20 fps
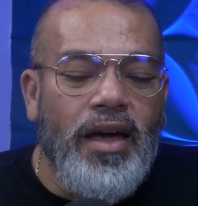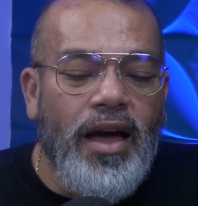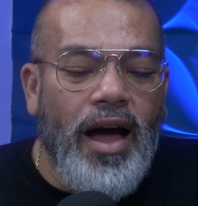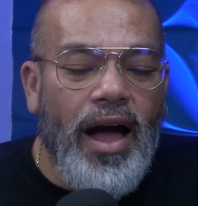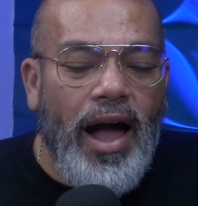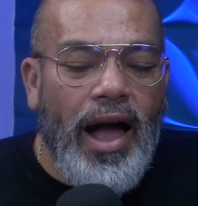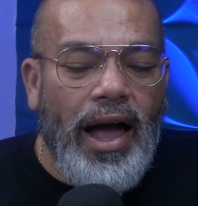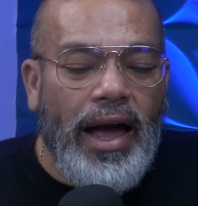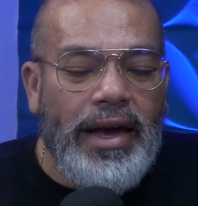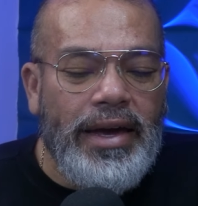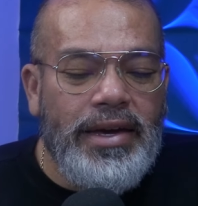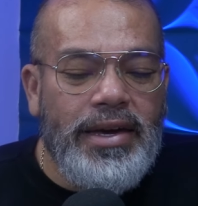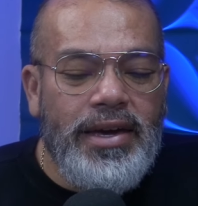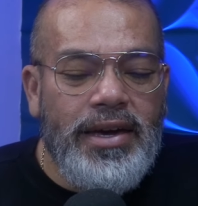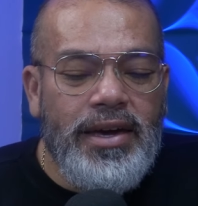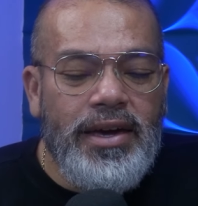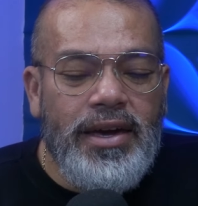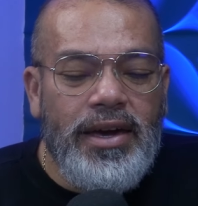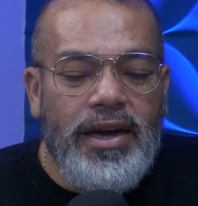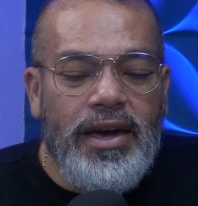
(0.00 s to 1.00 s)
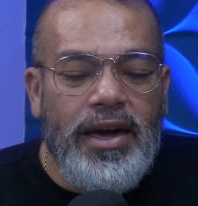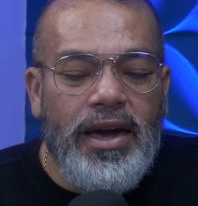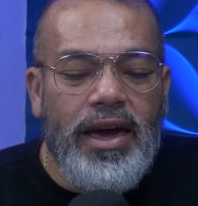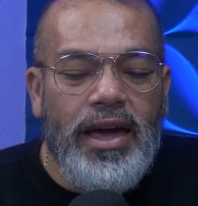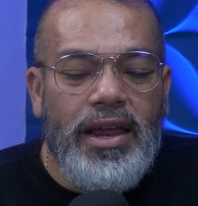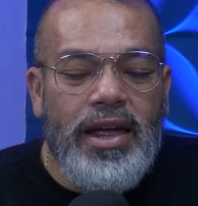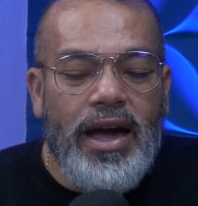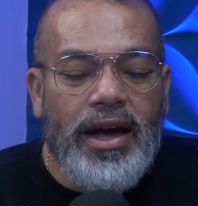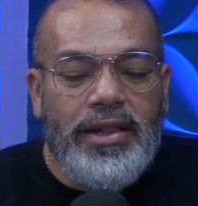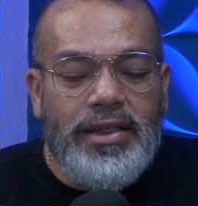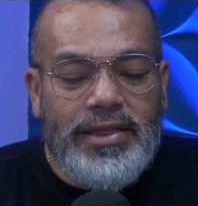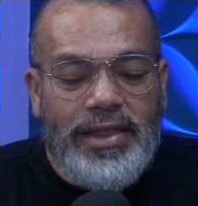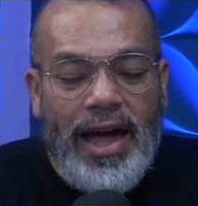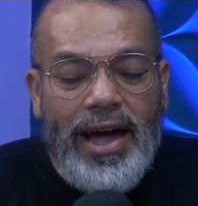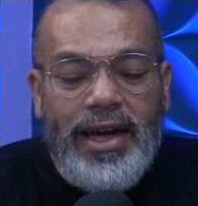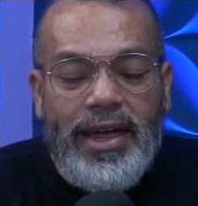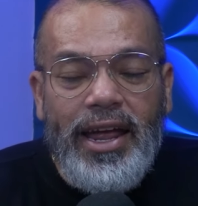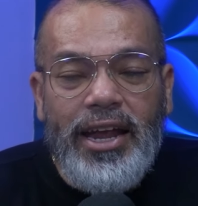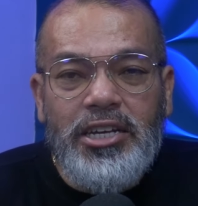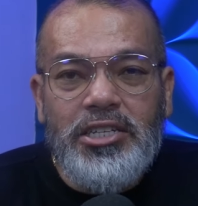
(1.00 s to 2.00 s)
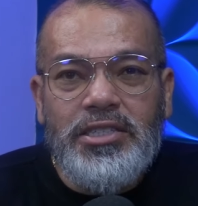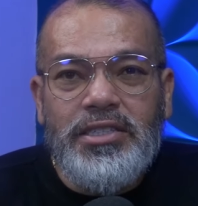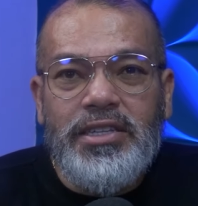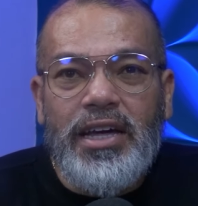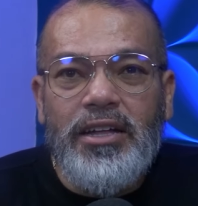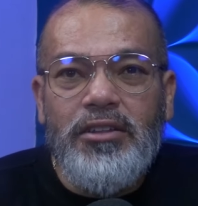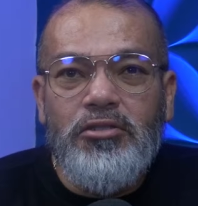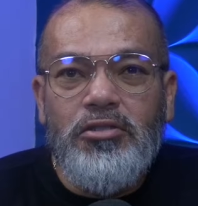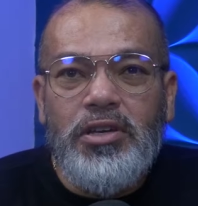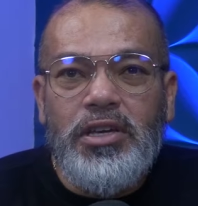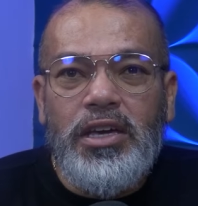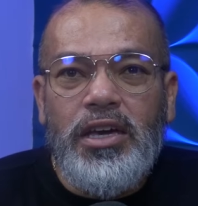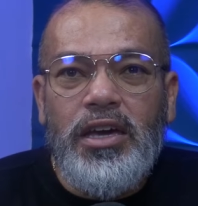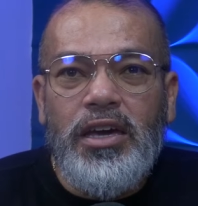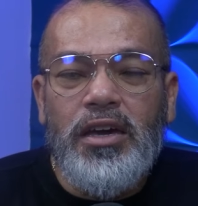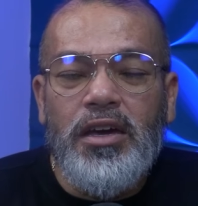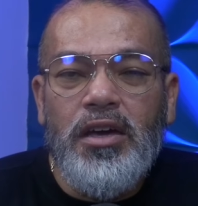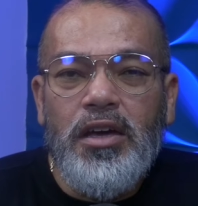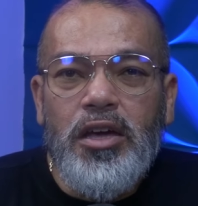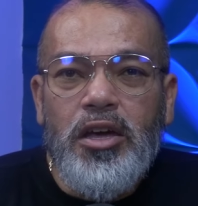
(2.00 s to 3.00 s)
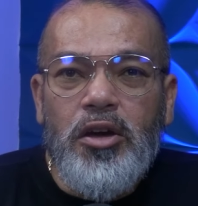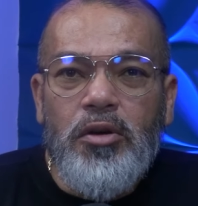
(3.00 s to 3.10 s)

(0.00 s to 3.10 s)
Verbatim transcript: Aí ele está acreditando que,